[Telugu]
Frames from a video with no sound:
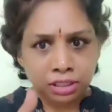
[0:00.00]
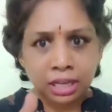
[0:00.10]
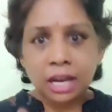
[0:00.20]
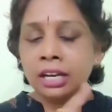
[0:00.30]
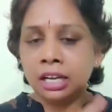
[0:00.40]

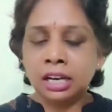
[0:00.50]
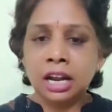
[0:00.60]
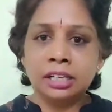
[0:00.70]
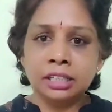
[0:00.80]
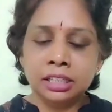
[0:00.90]
ఇలాగే
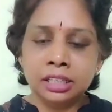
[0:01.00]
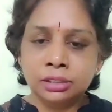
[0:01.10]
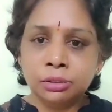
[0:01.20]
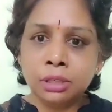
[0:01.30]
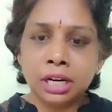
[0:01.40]
ఇలాంటి
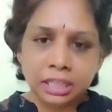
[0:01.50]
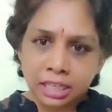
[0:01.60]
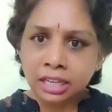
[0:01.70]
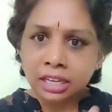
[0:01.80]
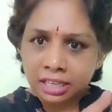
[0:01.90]

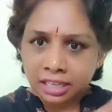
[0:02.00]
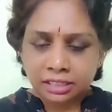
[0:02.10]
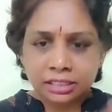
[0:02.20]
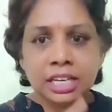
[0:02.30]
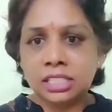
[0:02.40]
దుర్ఘటనే
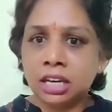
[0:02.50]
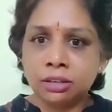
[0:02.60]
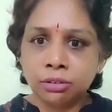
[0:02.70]
చేశారు